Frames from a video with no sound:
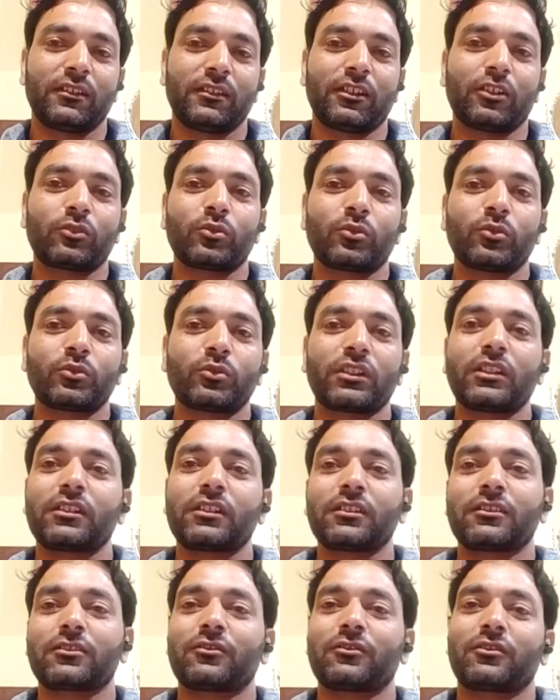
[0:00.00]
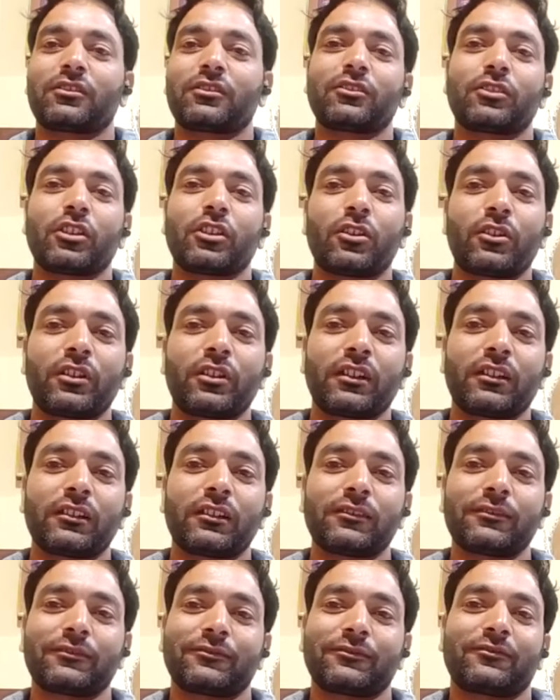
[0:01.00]
एक तो होता है कि
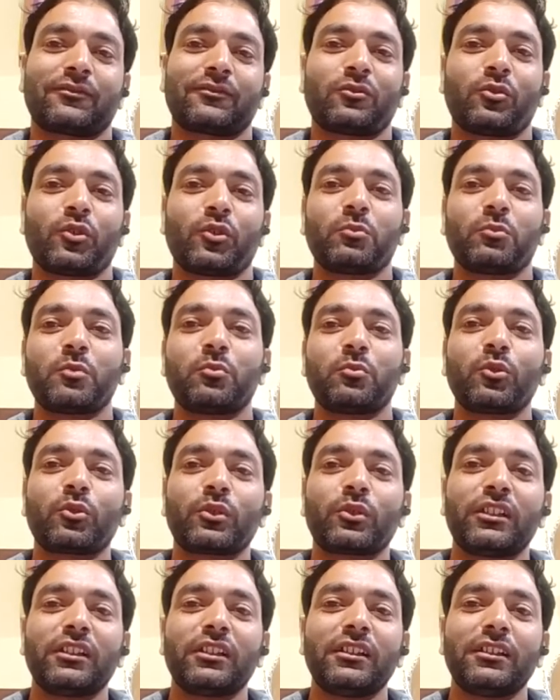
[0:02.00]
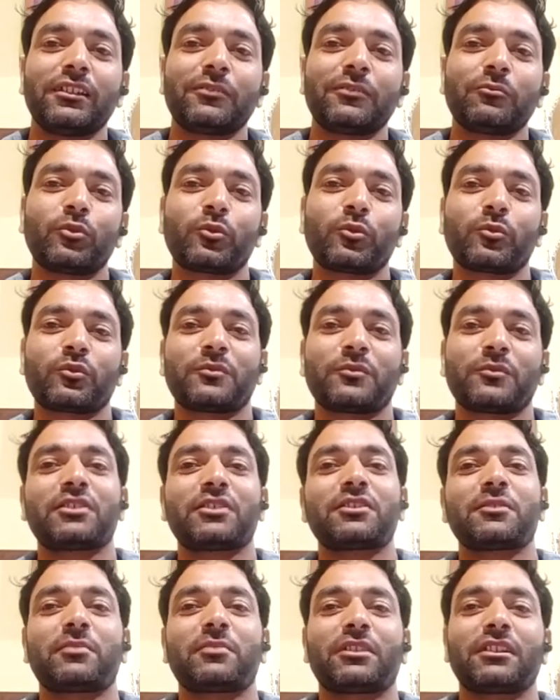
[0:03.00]
थेरेटिकल कोई भी बुक ले ली बुक में
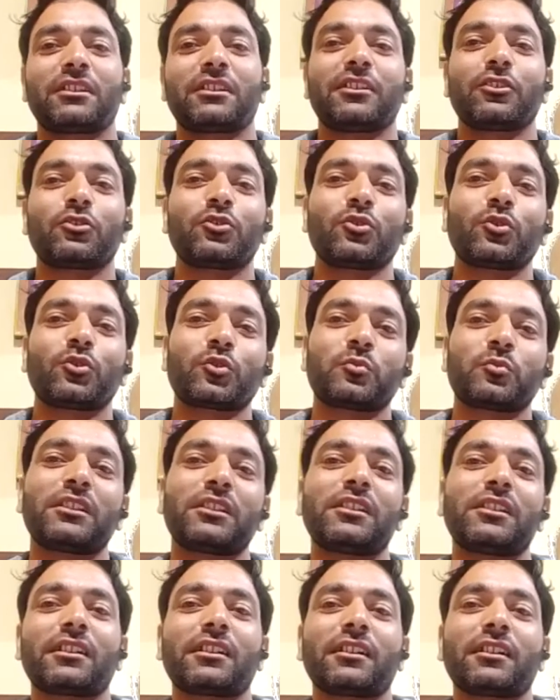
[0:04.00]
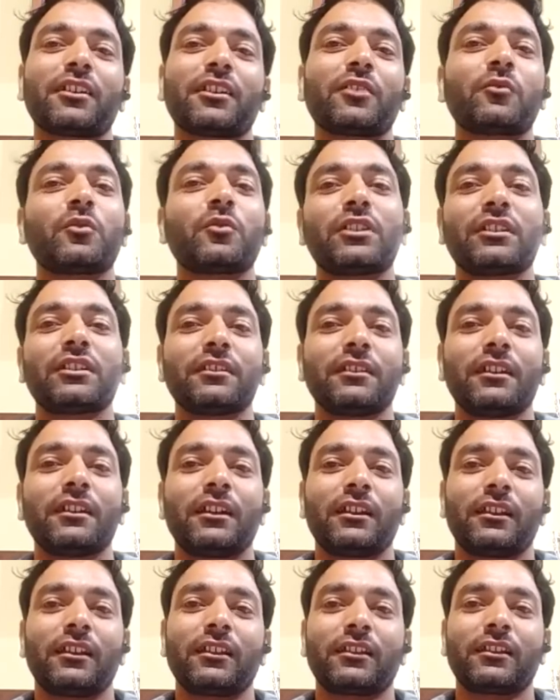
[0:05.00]
से पढ़ लिया जो उसमें लिखा है वही
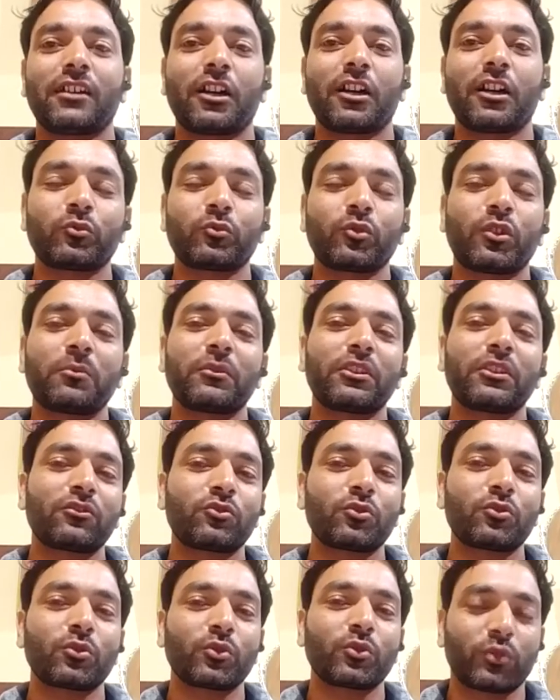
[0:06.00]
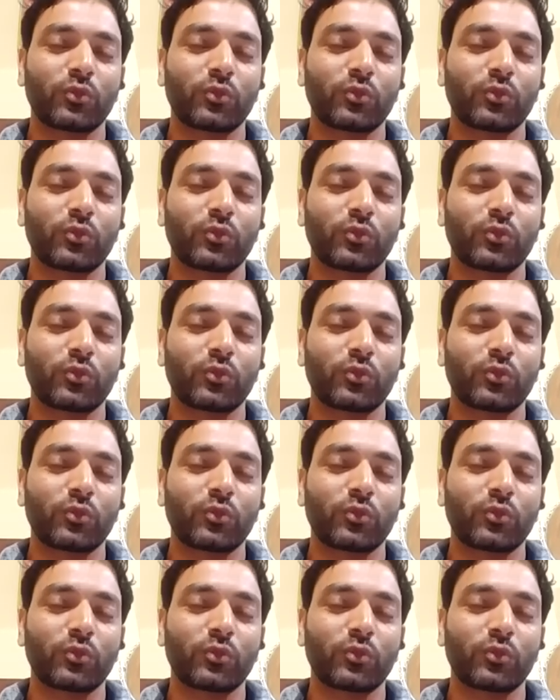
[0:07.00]
लेकिन आप तो हमें जो